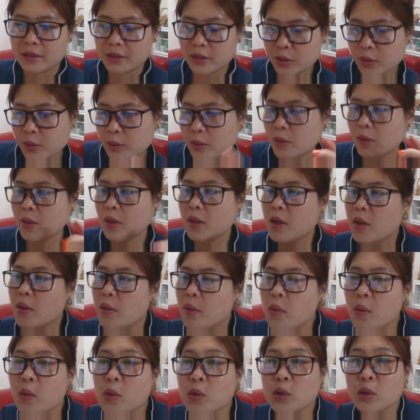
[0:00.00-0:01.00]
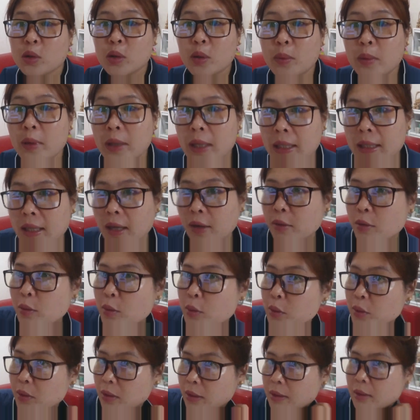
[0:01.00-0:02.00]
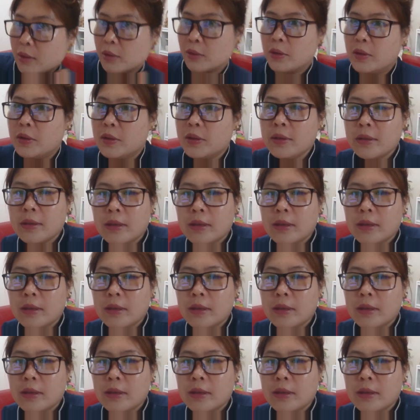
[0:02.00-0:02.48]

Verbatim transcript: So, kung gusto mong i-download ito,